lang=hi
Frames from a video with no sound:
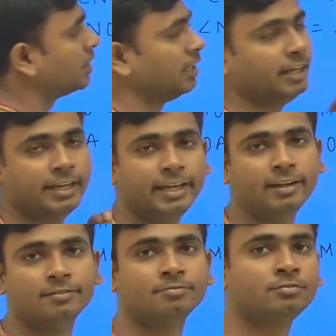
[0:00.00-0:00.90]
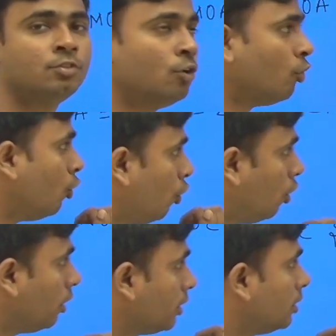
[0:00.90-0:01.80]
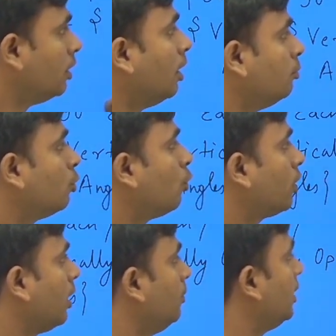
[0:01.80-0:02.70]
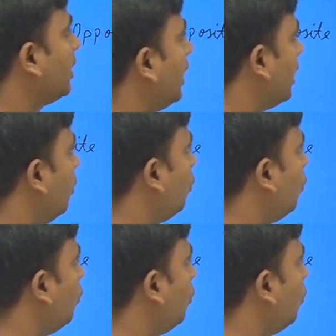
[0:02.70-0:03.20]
क्लियर है और हम लोग को क्या मिल रहा है